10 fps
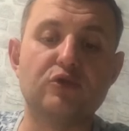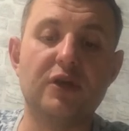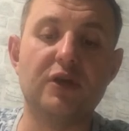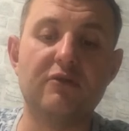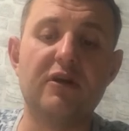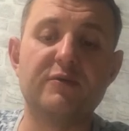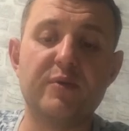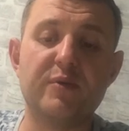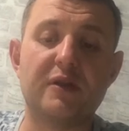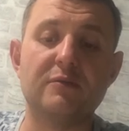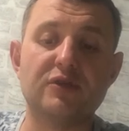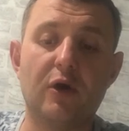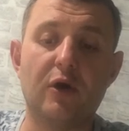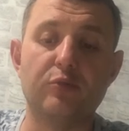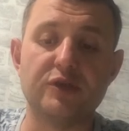и обсуждения в экспертном
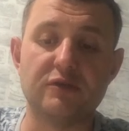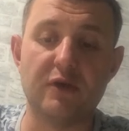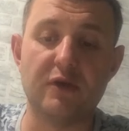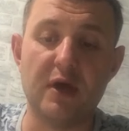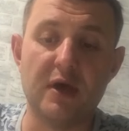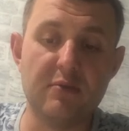сообществе –